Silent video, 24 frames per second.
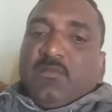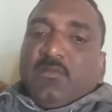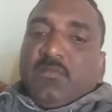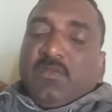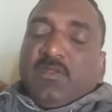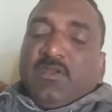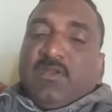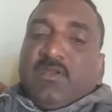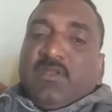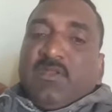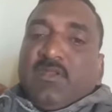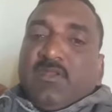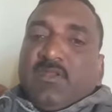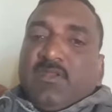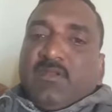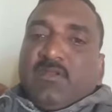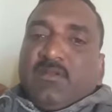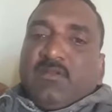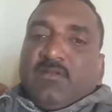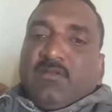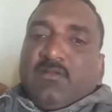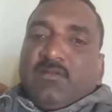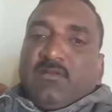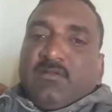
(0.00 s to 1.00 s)
మరి
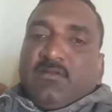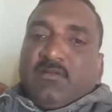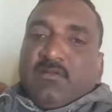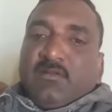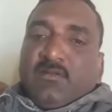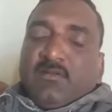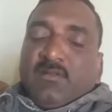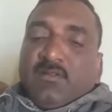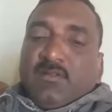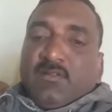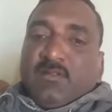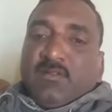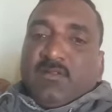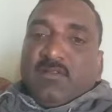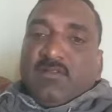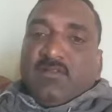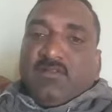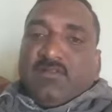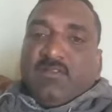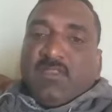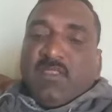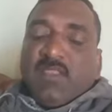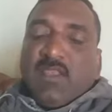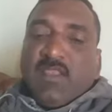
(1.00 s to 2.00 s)

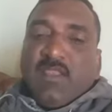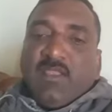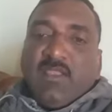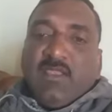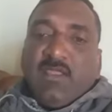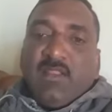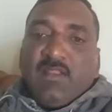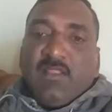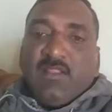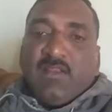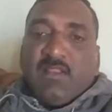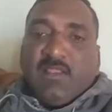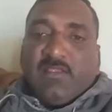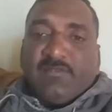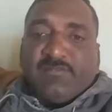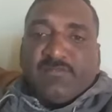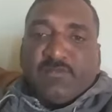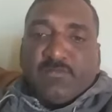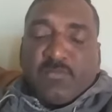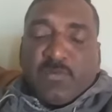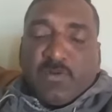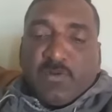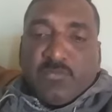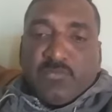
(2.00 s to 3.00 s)
తెలంగాణ
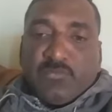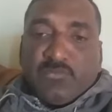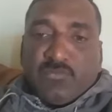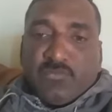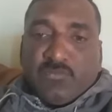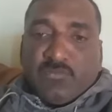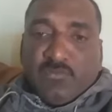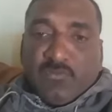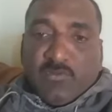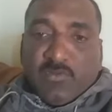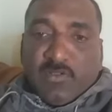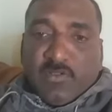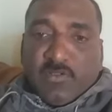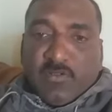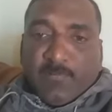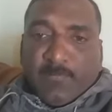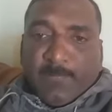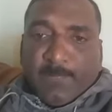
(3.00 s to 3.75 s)
రాష్ట్ర ప్రభుత్వం కూడా